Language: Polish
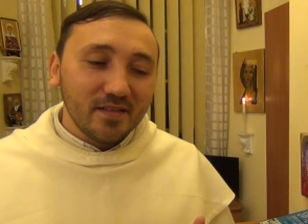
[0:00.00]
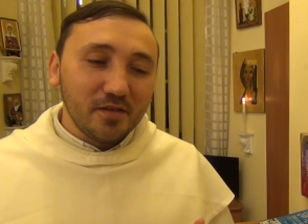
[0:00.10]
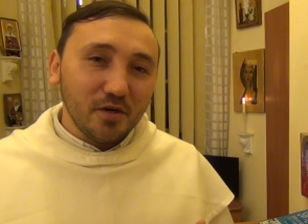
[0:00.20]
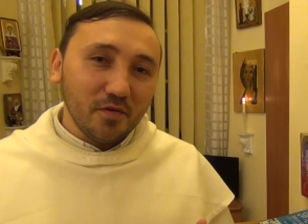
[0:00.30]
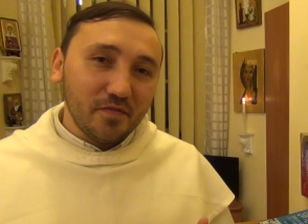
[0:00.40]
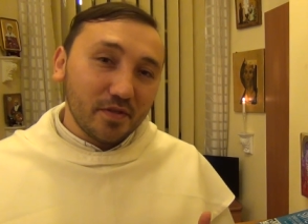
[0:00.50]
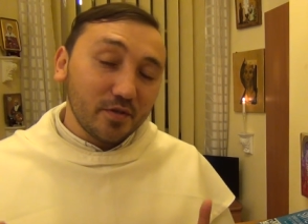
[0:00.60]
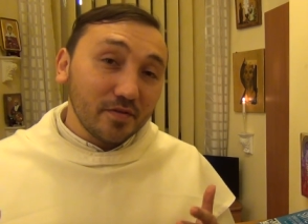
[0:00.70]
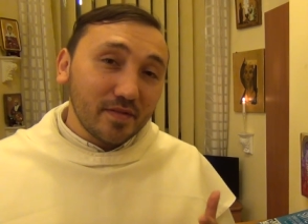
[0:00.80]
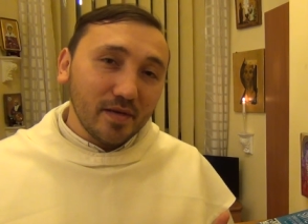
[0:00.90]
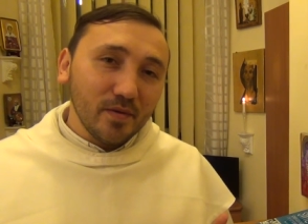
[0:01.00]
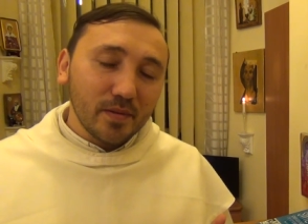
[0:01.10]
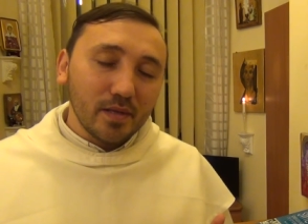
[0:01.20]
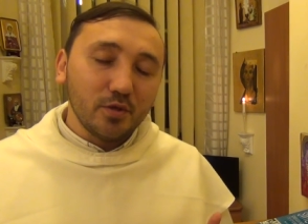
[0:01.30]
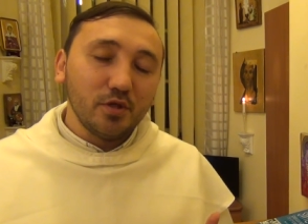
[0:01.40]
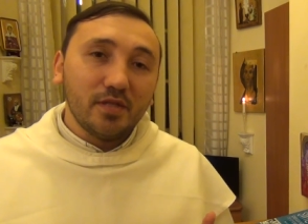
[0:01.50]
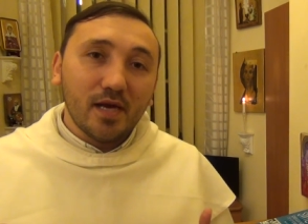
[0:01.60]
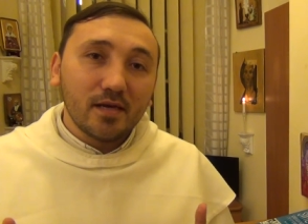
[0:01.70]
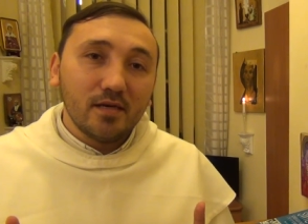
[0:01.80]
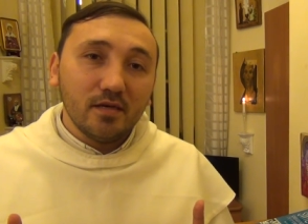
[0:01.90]
To wstrząsające, że
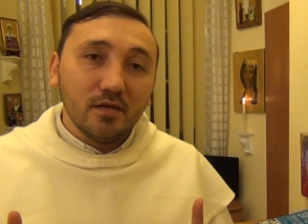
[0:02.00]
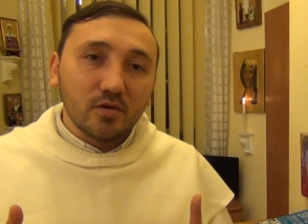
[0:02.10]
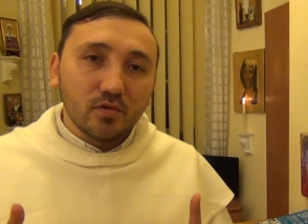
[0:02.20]
tak